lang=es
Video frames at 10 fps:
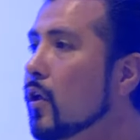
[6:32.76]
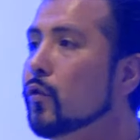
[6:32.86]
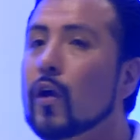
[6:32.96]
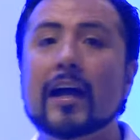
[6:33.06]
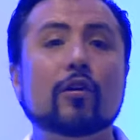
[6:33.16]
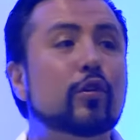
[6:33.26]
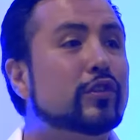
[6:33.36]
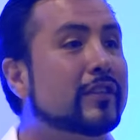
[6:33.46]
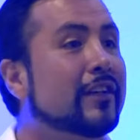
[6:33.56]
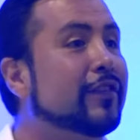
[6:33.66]
No hay
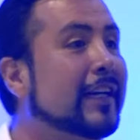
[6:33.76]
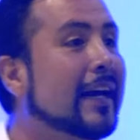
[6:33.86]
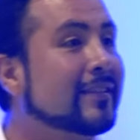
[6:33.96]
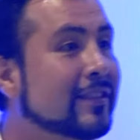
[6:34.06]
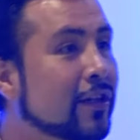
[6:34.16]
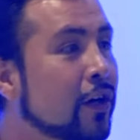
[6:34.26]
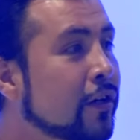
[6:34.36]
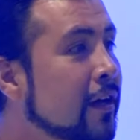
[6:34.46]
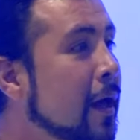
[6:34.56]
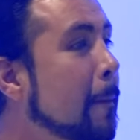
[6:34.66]

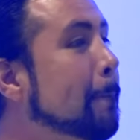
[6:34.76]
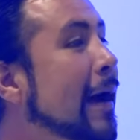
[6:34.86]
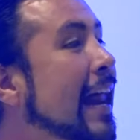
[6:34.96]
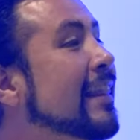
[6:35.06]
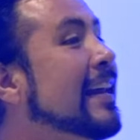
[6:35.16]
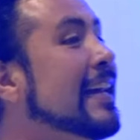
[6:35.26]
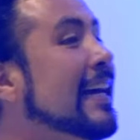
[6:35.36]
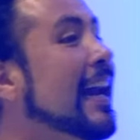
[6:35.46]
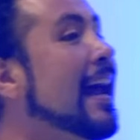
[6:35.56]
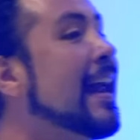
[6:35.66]
justificación para
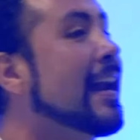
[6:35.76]
denigrar a